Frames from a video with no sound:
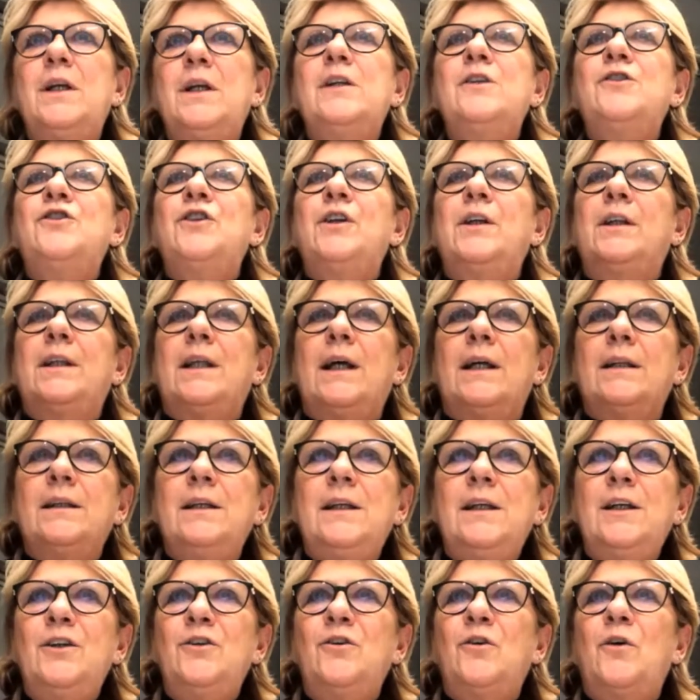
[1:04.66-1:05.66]
il
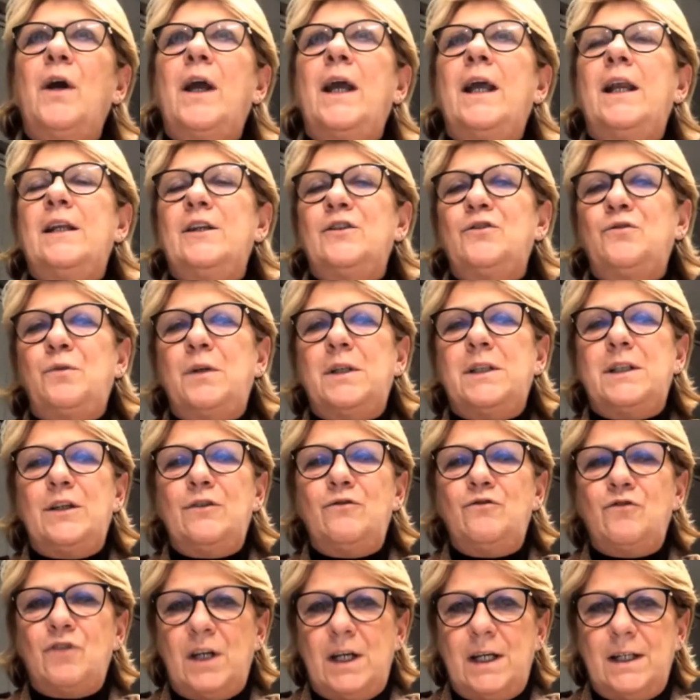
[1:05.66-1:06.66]
cittadino e le sue
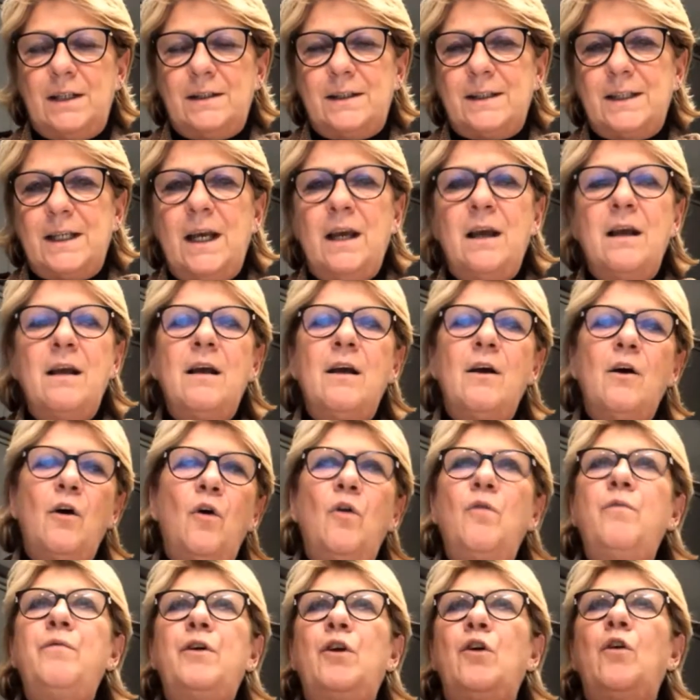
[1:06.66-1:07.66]
esigenze,
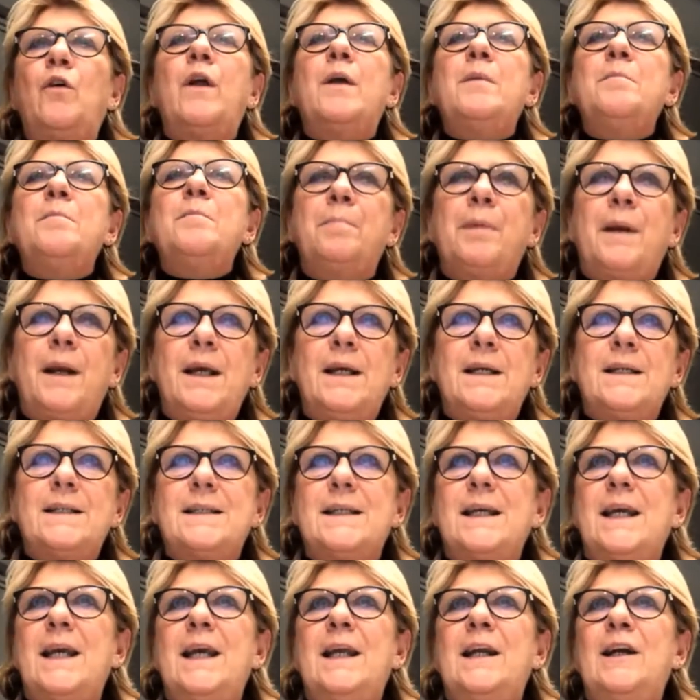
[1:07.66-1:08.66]
ovvero le
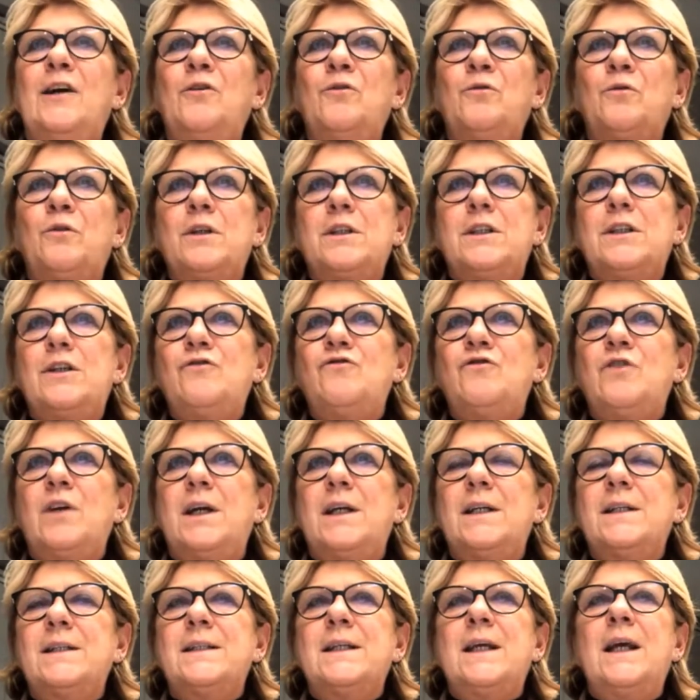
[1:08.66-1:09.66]
imprese e le loro
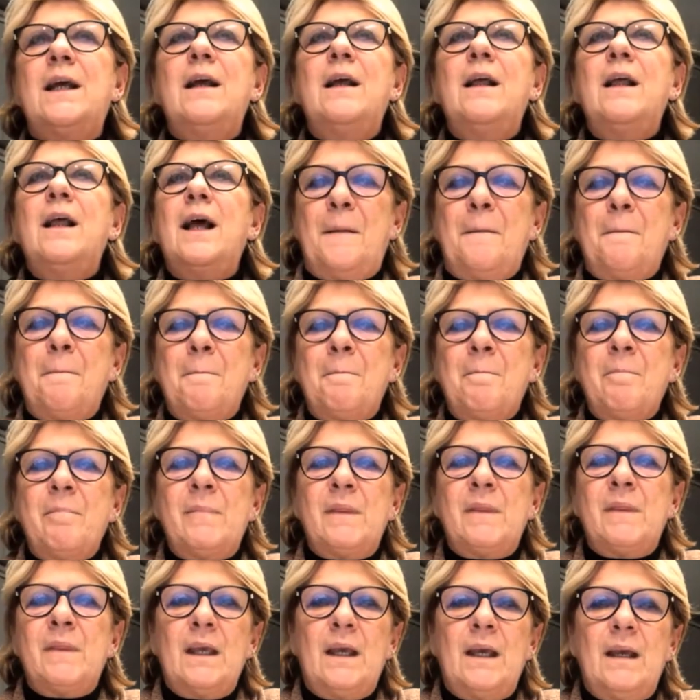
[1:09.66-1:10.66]
esigenze.
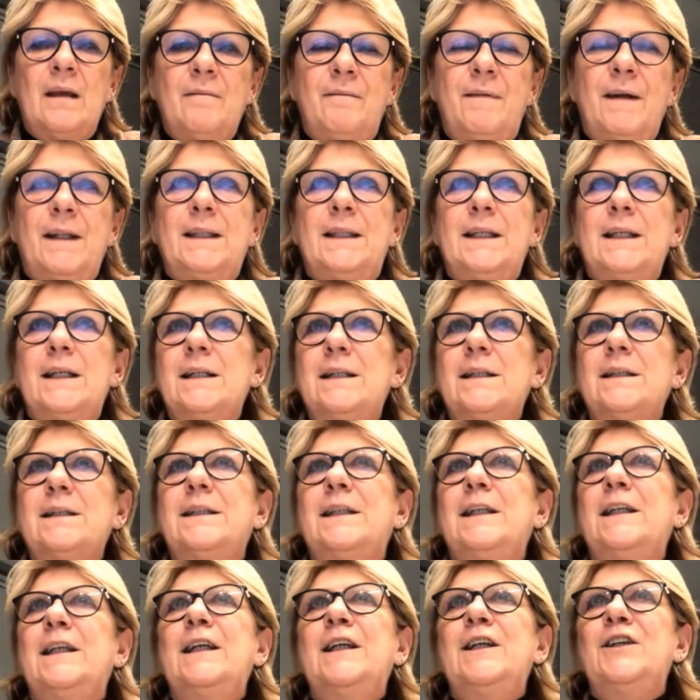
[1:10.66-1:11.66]
Infatti
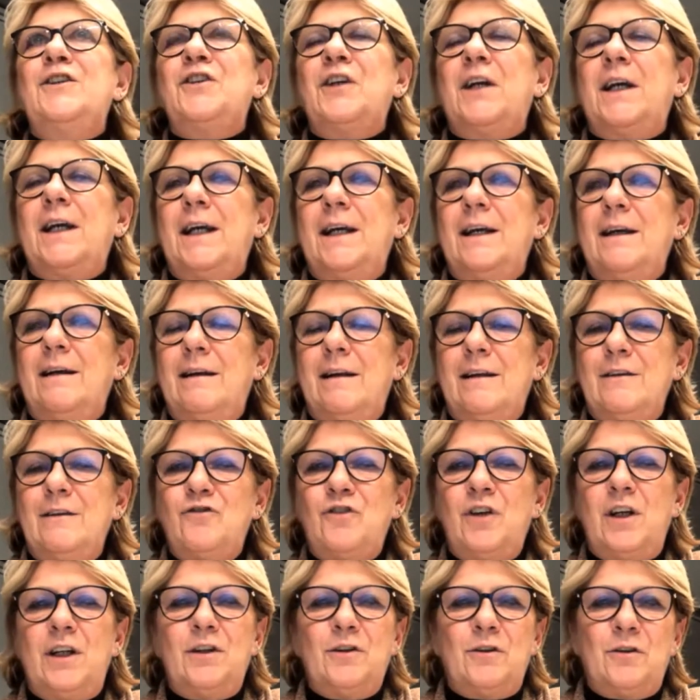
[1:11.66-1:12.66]
si dice che
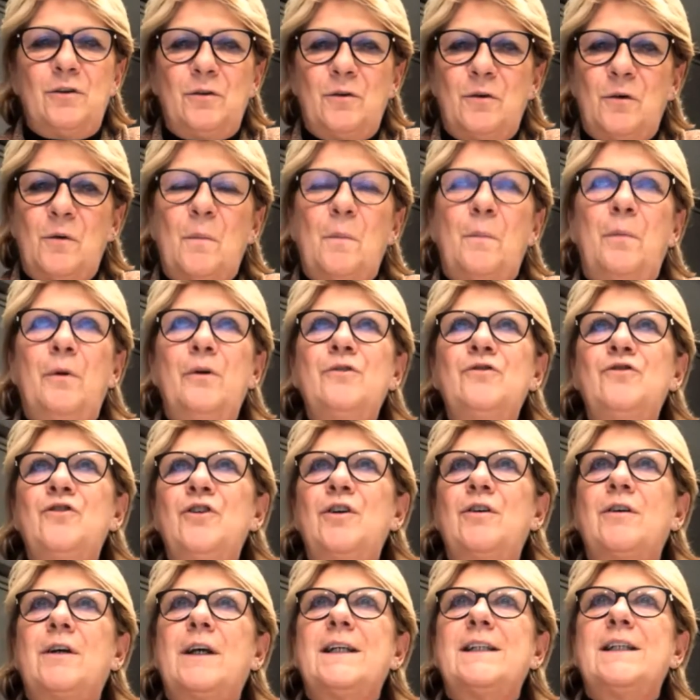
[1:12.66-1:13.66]
leggendo un po' in
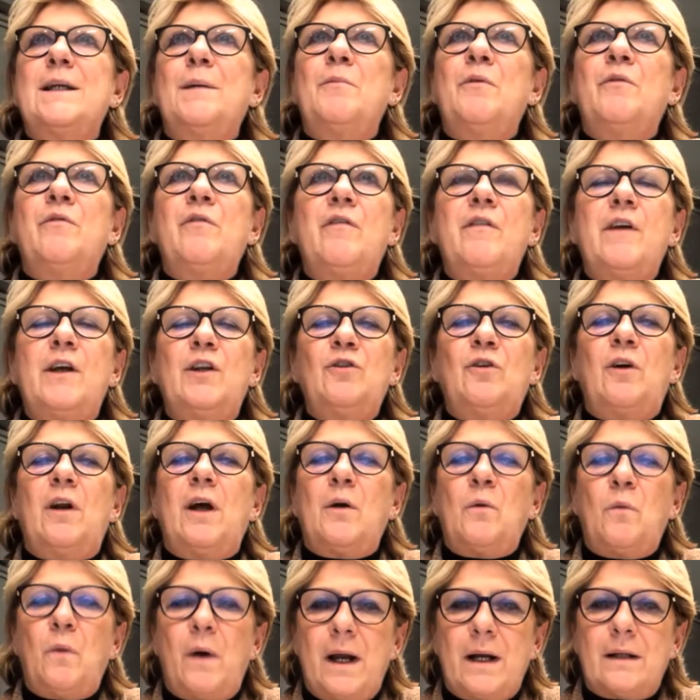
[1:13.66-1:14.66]
giro che stiamo vivendo
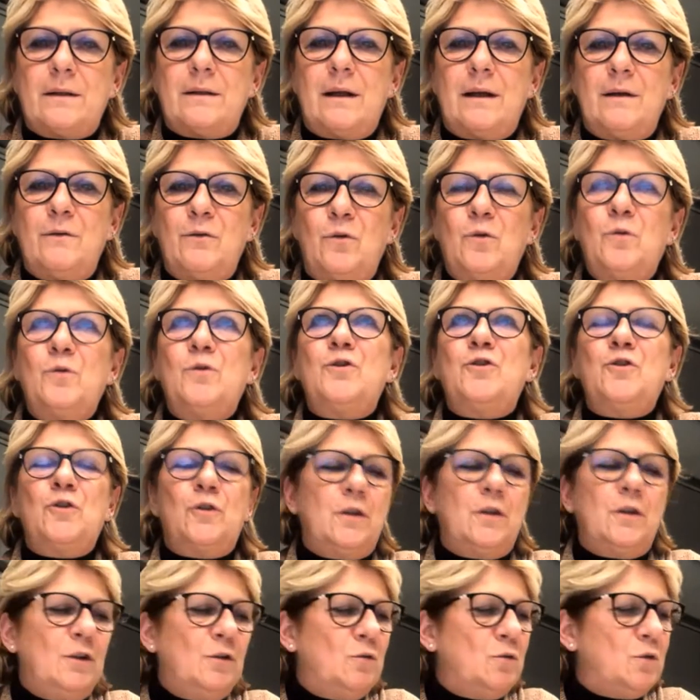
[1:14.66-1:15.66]
la quarta
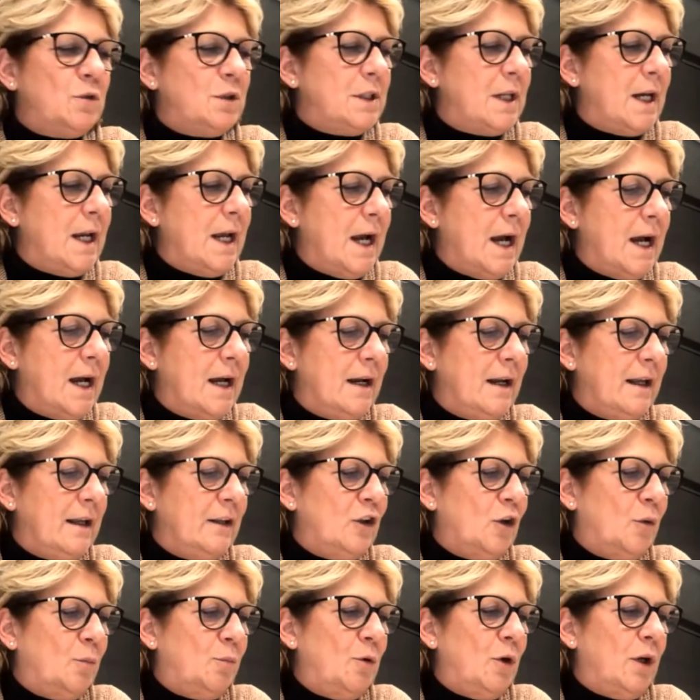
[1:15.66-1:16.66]
rivoluzione
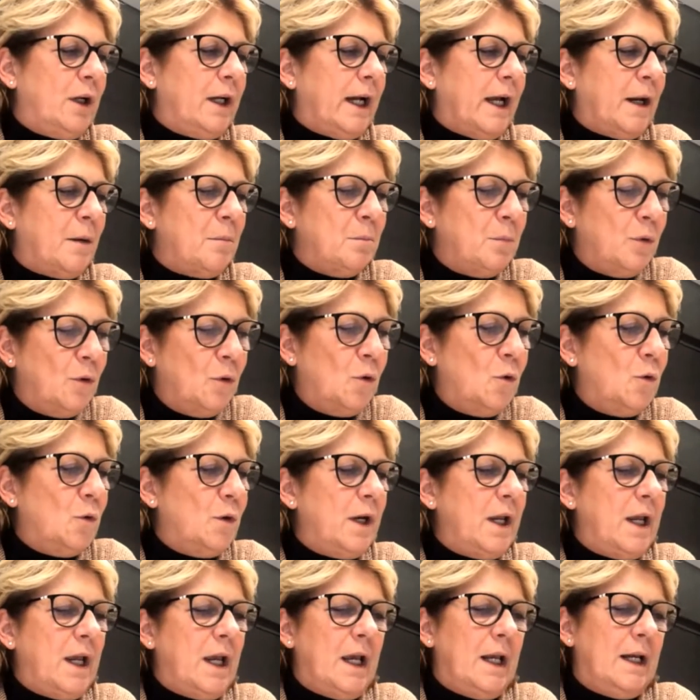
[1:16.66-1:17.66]
industriale, dopo il
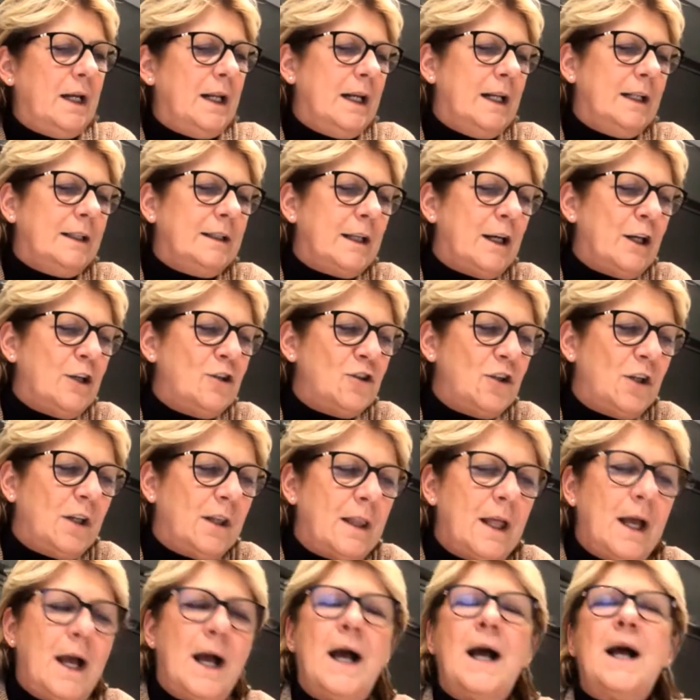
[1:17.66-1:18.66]
carbone,
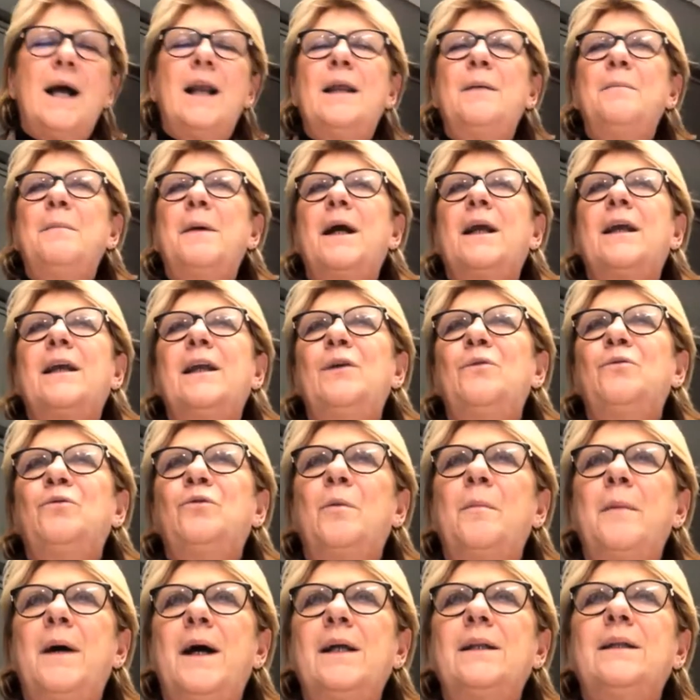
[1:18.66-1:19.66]
l'elettricità, le macchine
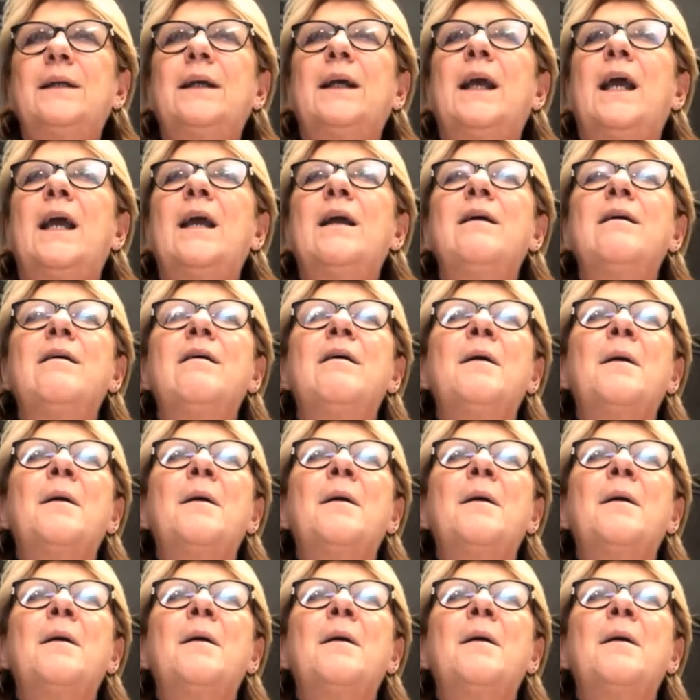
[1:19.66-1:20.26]
automatiche,